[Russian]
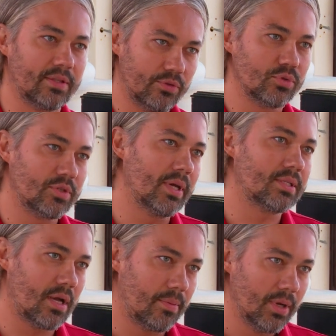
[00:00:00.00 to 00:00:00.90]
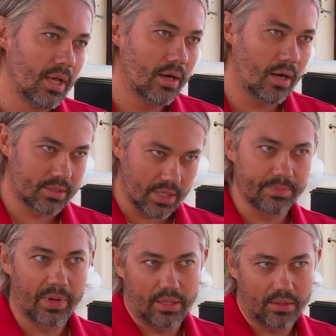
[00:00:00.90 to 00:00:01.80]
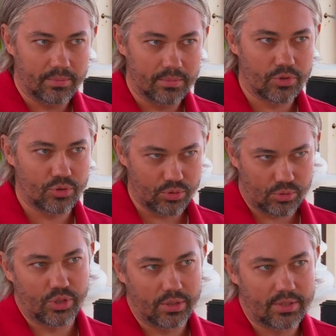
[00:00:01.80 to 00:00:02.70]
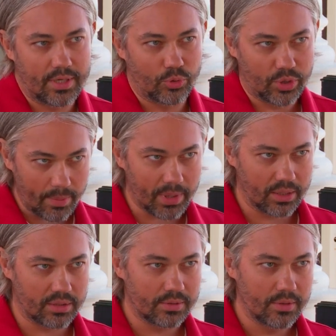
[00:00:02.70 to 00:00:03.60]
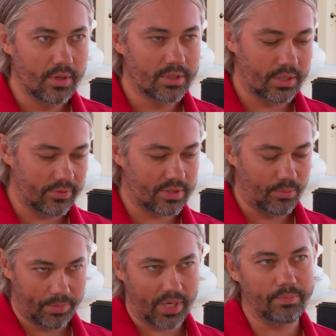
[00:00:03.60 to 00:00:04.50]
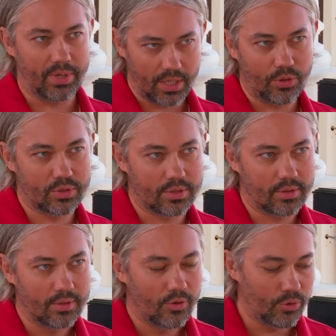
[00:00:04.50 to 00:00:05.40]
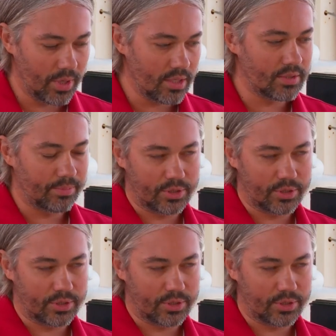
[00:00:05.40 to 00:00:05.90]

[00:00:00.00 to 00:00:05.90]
продвинуть себя сам, а, стать брендом. Что случилось со мной? Я бренд. Соответственно, мой бренд продается. У меня есть